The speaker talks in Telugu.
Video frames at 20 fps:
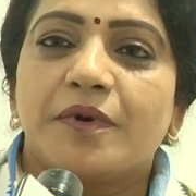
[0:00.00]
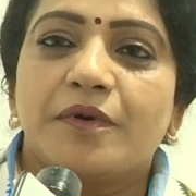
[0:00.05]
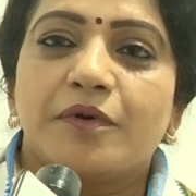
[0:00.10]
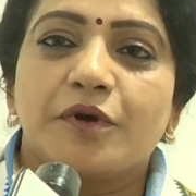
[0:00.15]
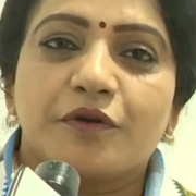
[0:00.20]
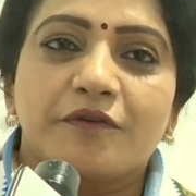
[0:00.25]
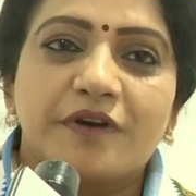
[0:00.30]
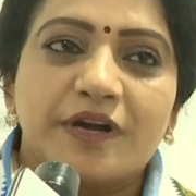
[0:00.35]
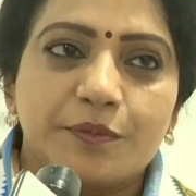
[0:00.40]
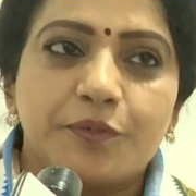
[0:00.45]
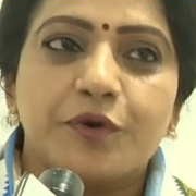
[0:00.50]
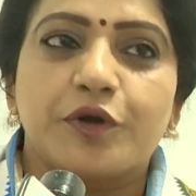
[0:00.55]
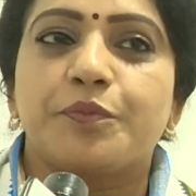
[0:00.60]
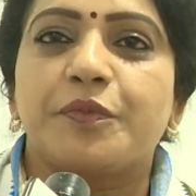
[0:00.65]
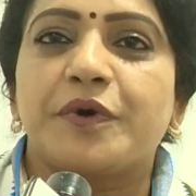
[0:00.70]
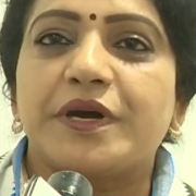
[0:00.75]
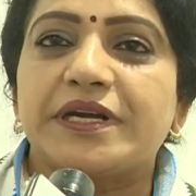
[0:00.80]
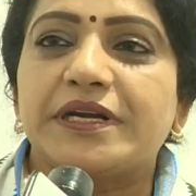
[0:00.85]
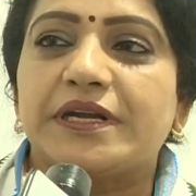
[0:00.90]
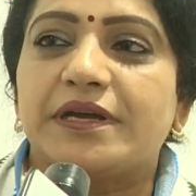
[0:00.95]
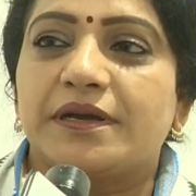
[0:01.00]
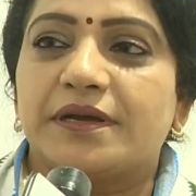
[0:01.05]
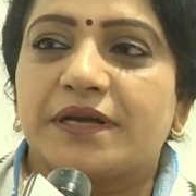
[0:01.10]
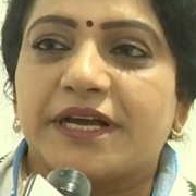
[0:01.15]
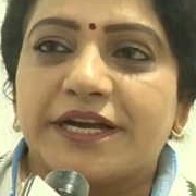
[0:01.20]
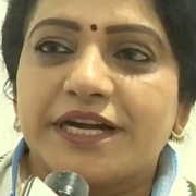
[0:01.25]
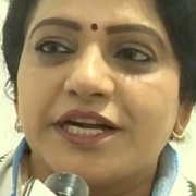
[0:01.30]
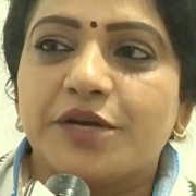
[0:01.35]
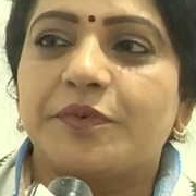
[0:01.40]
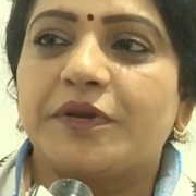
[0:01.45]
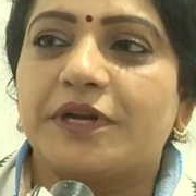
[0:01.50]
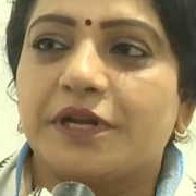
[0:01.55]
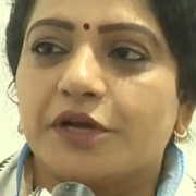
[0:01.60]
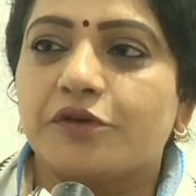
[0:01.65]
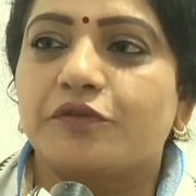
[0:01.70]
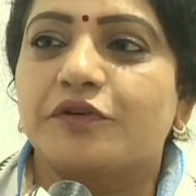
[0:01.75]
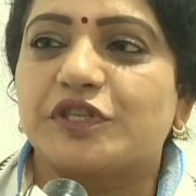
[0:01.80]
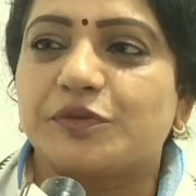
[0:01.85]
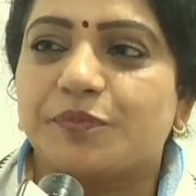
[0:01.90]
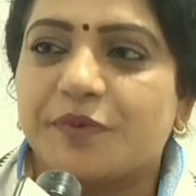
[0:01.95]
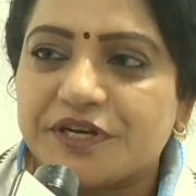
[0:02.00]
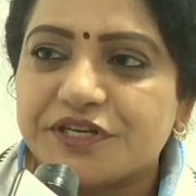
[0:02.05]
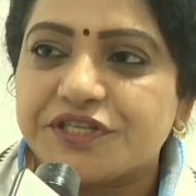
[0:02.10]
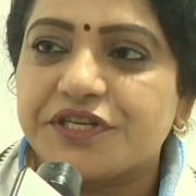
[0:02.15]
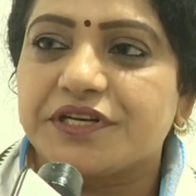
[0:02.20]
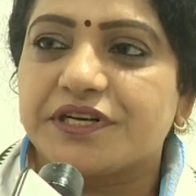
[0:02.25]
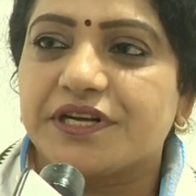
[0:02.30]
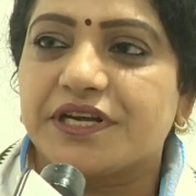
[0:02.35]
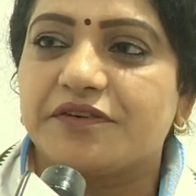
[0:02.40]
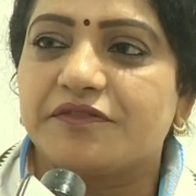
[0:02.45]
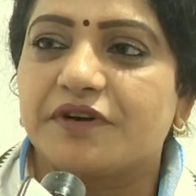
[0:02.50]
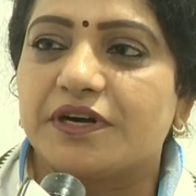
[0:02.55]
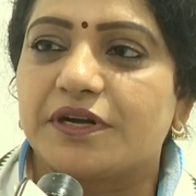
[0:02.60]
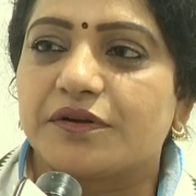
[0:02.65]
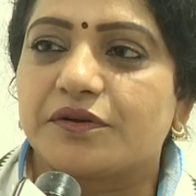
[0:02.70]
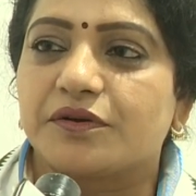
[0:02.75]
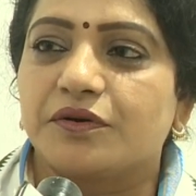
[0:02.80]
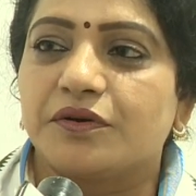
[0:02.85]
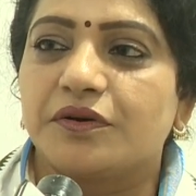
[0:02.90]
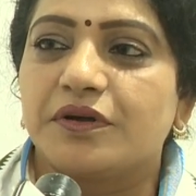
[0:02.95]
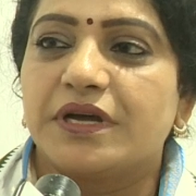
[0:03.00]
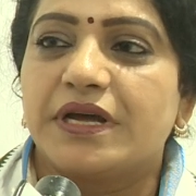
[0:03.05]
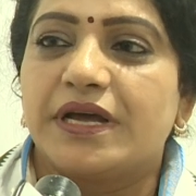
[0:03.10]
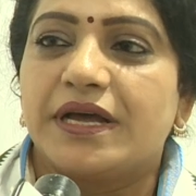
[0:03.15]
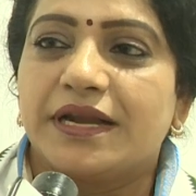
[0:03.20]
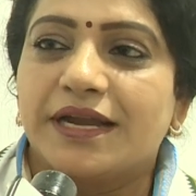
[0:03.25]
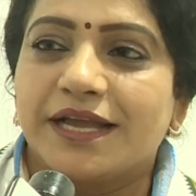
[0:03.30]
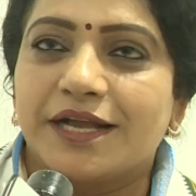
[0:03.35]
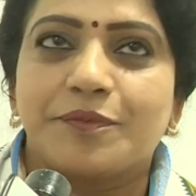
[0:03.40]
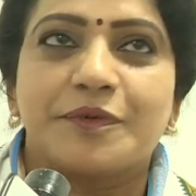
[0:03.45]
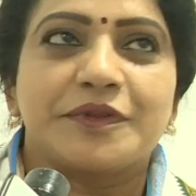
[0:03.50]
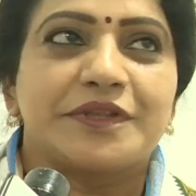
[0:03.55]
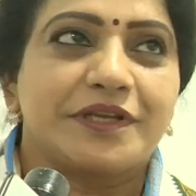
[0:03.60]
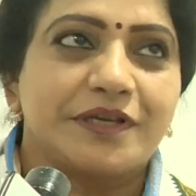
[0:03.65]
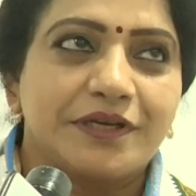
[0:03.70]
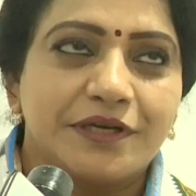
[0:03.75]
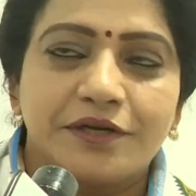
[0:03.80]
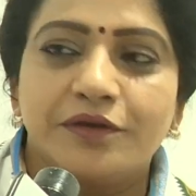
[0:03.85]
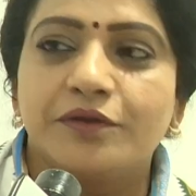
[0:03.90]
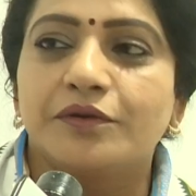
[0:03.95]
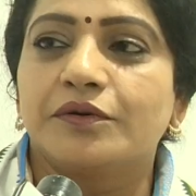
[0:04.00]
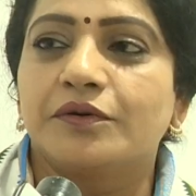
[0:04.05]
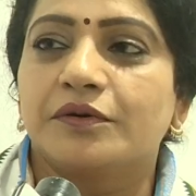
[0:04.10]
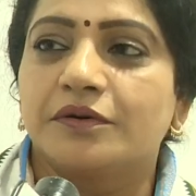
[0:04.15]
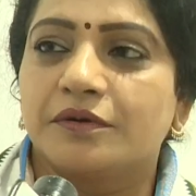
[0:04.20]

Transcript: ఒకవేళ పొరపాటున కరెంటు బిల్లు ఎక్కువ వచ్చి పెన్షన్ రాని వాళ్ళకో లేకపోతే ఇళ్ళు